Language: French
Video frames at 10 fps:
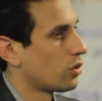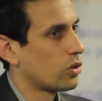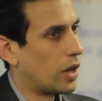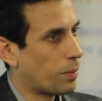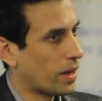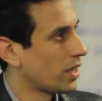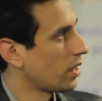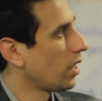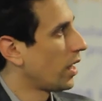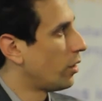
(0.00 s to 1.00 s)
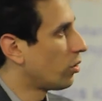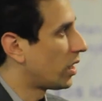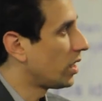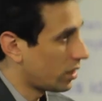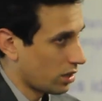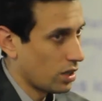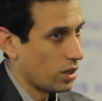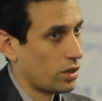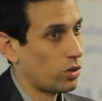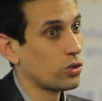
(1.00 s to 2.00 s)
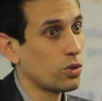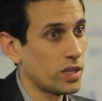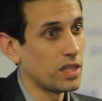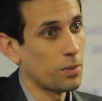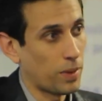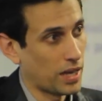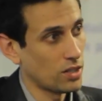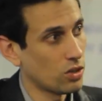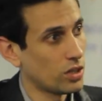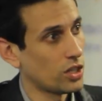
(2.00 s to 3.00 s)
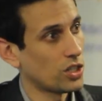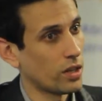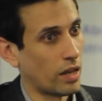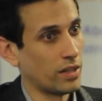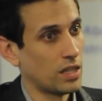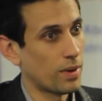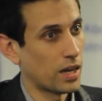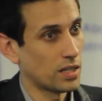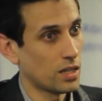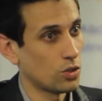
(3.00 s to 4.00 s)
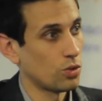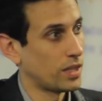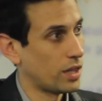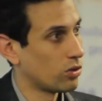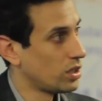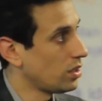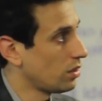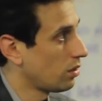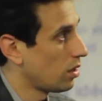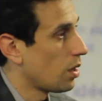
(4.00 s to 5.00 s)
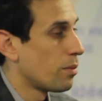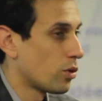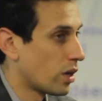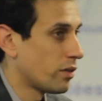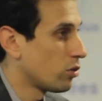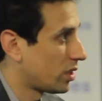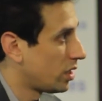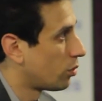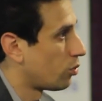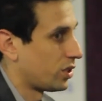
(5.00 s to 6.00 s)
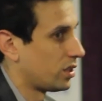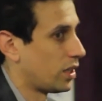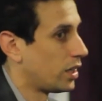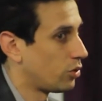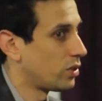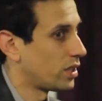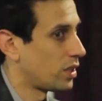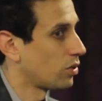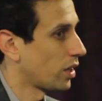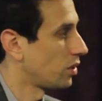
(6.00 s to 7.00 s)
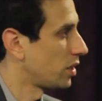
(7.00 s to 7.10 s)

donc la brique et le click. Donc ceux qui étaient présents déjà avec des magasins se mettaient en ligne. Mais on avait aussi le petits. Et les deux, c'était